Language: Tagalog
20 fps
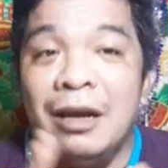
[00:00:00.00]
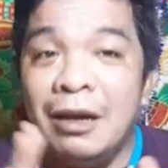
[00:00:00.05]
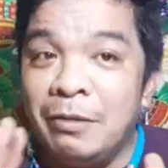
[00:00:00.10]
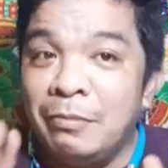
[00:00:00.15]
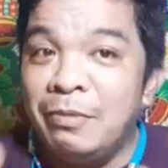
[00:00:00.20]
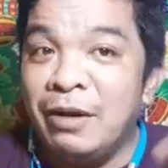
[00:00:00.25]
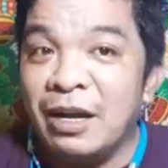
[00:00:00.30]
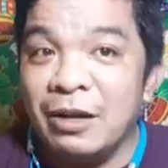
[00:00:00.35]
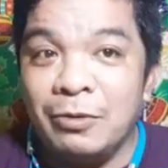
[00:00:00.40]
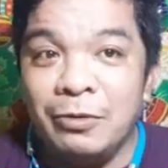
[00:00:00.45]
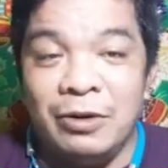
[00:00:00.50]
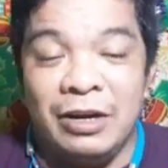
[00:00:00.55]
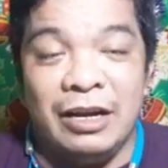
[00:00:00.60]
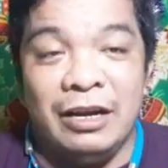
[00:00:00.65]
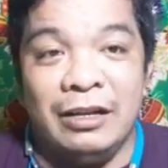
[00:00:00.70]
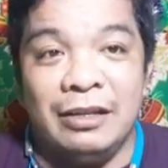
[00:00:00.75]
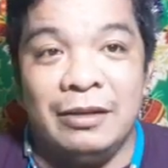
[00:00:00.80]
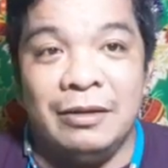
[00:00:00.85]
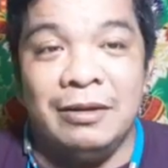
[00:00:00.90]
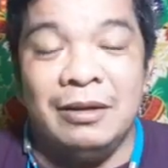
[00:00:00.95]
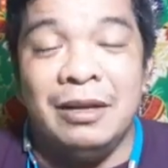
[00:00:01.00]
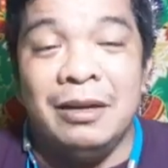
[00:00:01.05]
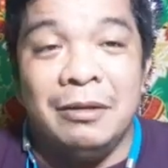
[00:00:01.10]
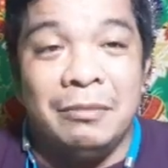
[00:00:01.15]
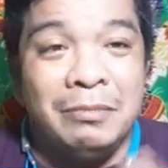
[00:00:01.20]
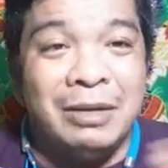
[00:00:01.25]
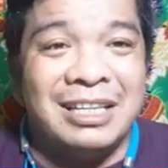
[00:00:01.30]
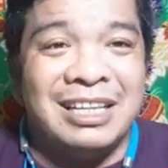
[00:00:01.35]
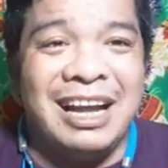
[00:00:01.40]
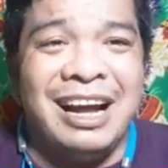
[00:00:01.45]
baguhan.
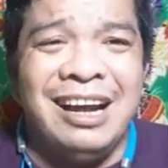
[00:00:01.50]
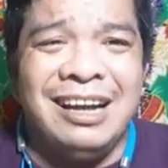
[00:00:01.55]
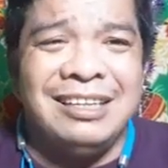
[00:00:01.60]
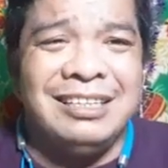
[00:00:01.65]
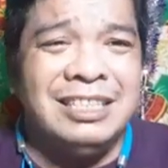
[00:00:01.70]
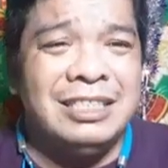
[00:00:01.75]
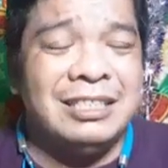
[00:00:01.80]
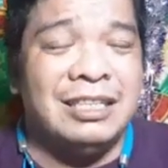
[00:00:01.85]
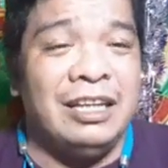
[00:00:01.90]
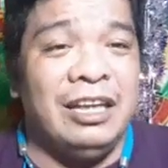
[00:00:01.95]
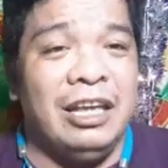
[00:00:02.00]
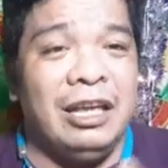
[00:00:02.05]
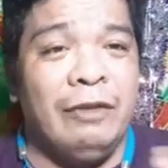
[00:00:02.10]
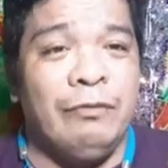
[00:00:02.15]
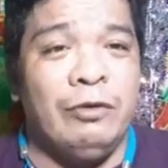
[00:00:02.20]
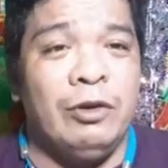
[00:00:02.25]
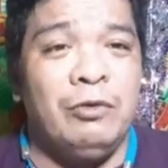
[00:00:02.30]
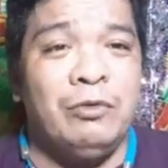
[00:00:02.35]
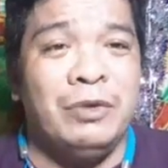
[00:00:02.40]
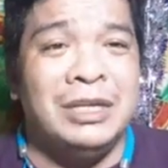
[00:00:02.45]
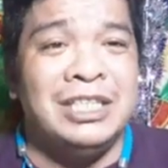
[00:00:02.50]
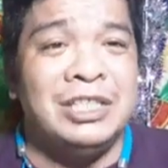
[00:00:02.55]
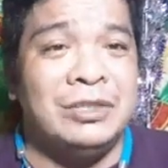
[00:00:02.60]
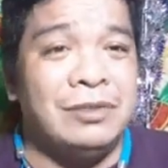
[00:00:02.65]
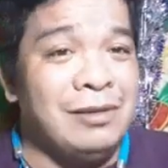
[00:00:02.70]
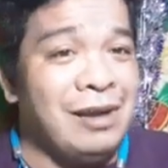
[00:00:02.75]
But honestly, if we want to